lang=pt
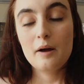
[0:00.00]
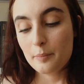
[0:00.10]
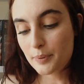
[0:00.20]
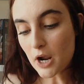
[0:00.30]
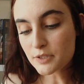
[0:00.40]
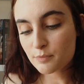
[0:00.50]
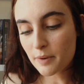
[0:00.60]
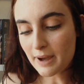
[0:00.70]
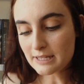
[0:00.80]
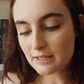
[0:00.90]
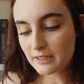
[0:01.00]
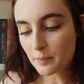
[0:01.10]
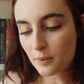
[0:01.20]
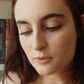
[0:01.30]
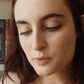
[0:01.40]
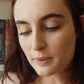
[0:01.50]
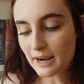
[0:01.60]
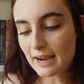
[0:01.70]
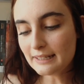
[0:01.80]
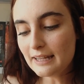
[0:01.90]
Próximo é mais 30 pontos para
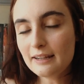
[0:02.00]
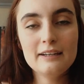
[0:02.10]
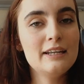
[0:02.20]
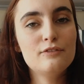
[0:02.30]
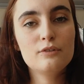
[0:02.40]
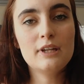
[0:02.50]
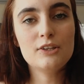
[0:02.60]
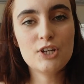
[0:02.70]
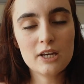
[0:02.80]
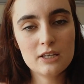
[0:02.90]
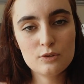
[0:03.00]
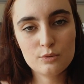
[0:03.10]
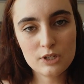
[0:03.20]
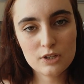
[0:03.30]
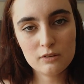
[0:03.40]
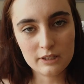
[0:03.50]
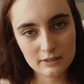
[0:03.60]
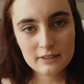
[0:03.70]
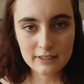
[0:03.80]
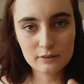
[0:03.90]
cada livro da Jenkins Reid que eu li,
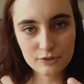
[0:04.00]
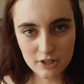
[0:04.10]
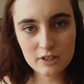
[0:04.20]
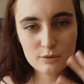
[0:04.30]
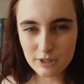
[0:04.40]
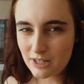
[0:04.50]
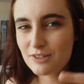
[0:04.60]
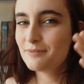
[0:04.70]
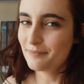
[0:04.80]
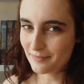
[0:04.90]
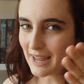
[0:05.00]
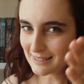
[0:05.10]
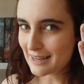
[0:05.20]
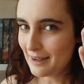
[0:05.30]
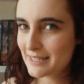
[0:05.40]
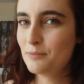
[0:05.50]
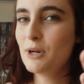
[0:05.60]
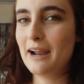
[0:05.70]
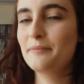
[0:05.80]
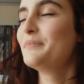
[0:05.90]
da Taylor Jenkins Reid, essa, essa
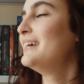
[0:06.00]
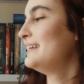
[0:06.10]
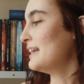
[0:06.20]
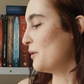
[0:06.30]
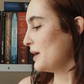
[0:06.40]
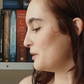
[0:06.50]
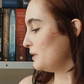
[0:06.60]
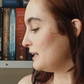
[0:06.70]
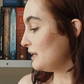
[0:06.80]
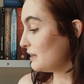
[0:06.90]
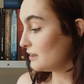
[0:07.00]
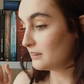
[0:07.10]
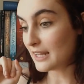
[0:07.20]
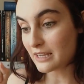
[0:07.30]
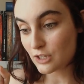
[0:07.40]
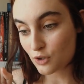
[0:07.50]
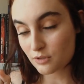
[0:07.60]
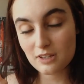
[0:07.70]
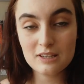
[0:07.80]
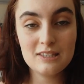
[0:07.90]
mulher. Então, eu li Daisy Jones
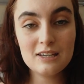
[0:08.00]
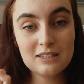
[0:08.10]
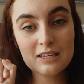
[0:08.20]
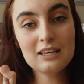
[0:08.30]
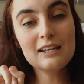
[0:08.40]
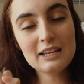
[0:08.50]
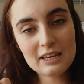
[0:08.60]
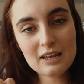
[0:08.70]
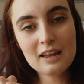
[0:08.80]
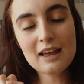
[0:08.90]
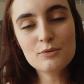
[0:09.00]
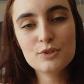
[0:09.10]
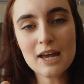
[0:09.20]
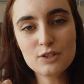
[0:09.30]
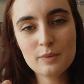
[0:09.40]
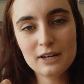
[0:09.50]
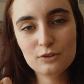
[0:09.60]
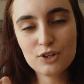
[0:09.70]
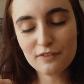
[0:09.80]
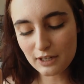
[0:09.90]
and the Six e li Os Sete Maridos
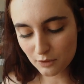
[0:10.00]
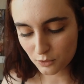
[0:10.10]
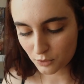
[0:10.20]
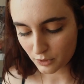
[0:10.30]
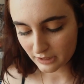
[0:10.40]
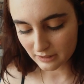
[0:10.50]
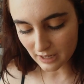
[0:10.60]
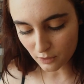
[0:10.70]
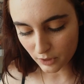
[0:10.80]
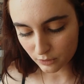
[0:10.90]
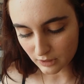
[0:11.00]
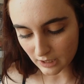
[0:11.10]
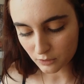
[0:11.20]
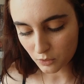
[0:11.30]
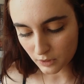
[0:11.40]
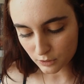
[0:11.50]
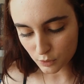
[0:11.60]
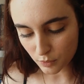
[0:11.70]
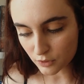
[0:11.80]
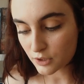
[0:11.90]
de Evelyn Hugo. Então, eu tenho quantos
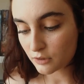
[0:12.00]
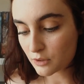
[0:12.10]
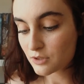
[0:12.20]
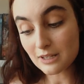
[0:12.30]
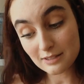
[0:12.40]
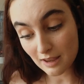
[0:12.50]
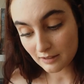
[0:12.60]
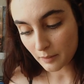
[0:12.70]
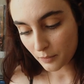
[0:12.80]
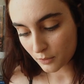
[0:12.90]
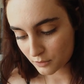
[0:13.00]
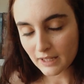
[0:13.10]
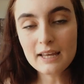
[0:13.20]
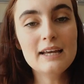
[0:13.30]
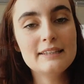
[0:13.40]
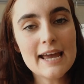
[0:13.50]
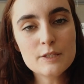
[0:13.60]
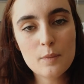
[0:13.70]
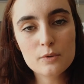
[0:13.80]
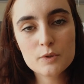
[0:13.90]
pontos? Eu tenho 60 pontos. 10
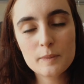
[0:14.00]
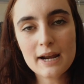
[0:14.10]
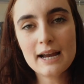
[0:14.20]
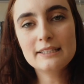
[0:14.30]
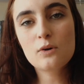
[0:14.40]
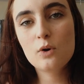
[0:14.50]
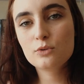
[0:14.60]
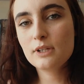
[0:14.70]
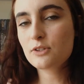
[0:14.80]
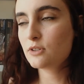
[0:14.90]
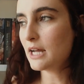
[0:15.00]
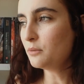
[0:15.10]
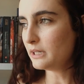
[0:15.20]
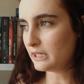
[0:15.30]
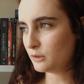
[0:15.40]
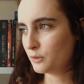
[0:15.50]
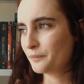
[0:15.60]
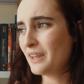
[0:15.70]
pontos para cada conto nacional lido.